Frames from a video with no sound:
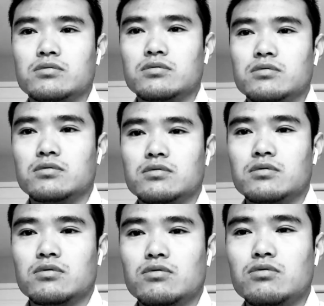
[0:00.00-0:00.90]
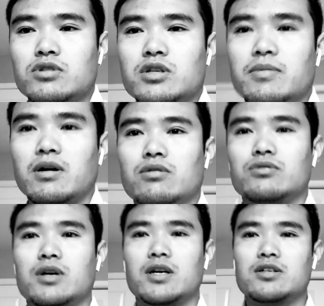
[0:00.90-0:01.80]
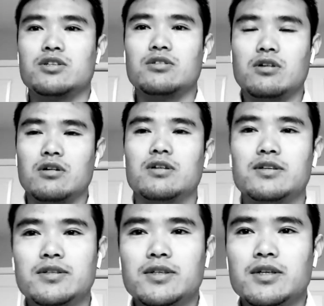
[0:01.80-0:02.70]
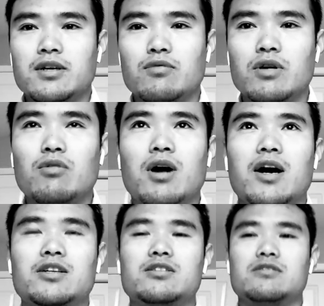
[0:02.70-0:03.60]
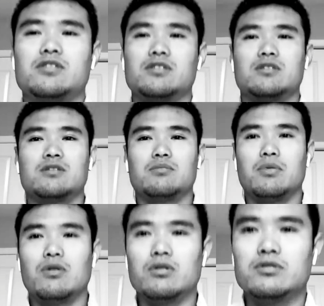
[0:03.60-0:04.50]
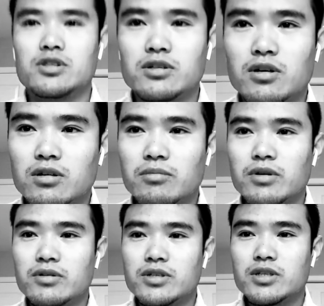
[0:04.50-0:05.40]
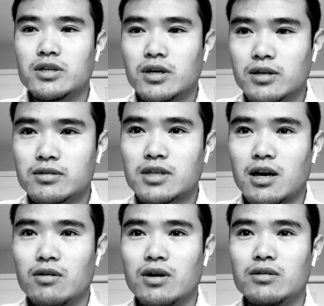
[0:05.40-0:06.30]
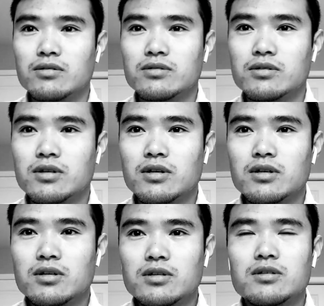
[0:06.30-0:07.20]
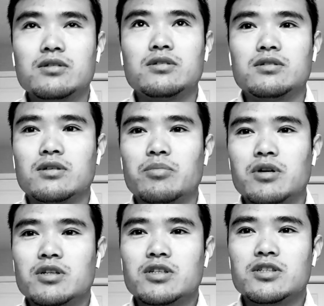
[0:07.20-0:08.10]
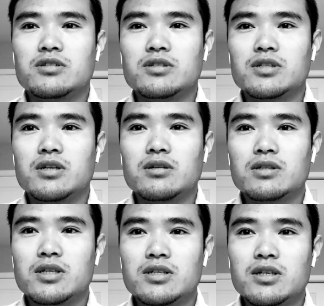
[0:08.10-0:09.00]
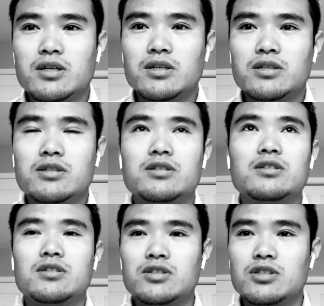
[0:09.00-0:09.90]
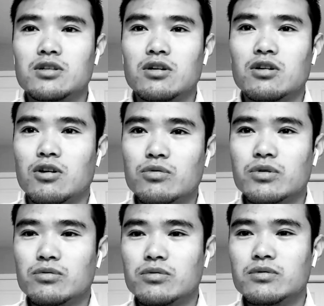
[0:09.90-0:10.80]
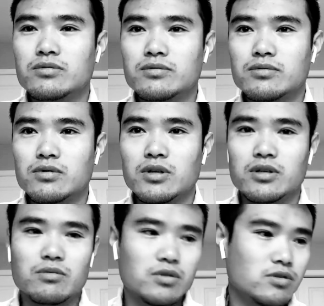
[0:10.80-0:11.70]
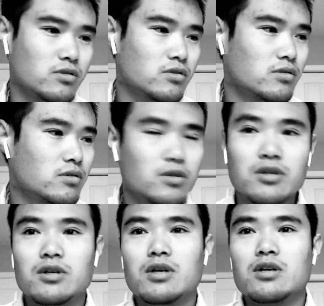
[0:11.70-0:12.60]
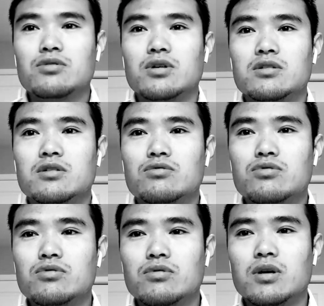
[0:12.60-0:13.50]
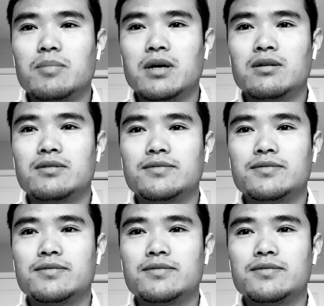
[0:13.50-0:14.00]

嗯故事吧，我觉得还是挺好的。文化、政治包括都挺好的，没有一些很杂乱的破事情。一天天天给你洗脑搞运动，所以我就。选择出国嘛，